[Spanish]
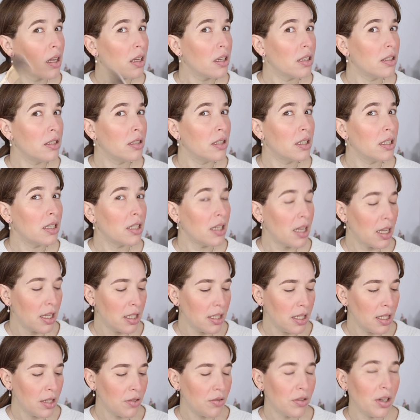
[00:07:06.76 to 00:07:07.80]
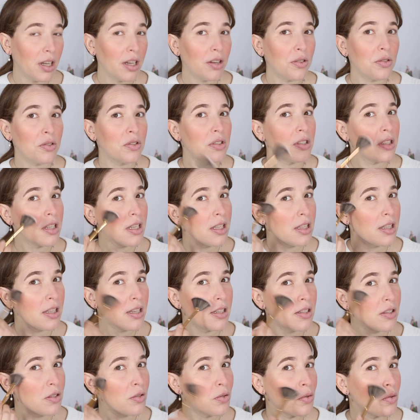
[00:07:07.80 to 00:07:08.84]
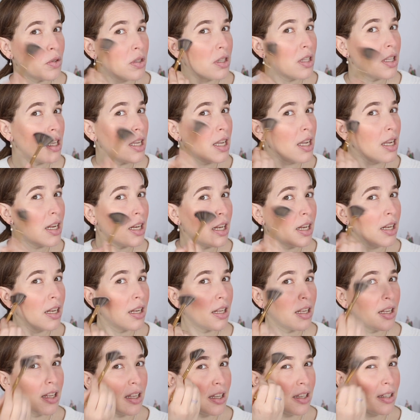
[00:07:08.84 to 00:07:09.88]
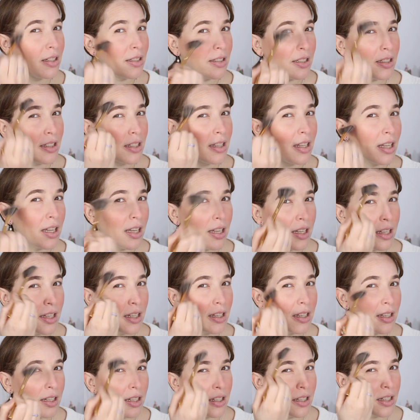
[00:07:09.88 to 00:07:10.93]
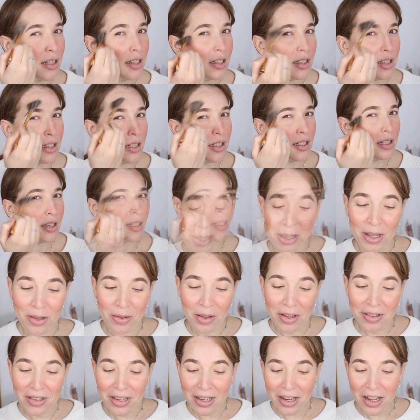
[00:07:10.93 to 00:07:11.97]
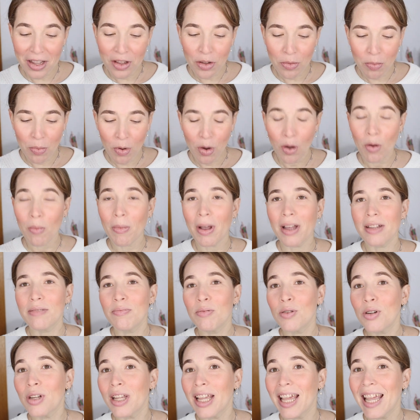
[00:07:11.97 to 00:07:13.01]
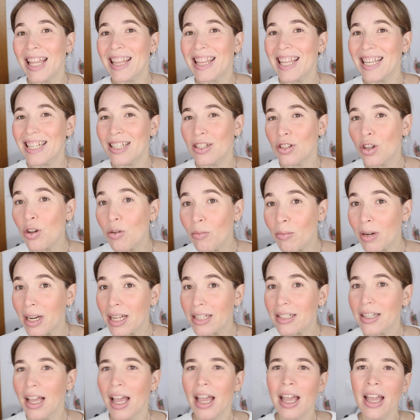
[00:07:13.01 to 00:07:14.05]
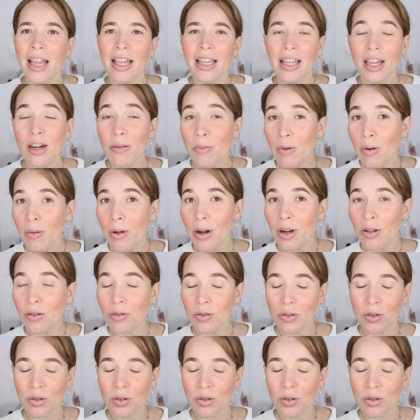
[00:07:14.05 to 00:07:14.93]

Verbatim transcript: Miren allí, una cosita sutil, ¿verdad? Me estoy acercando un poco más porque de sombras quiero probar con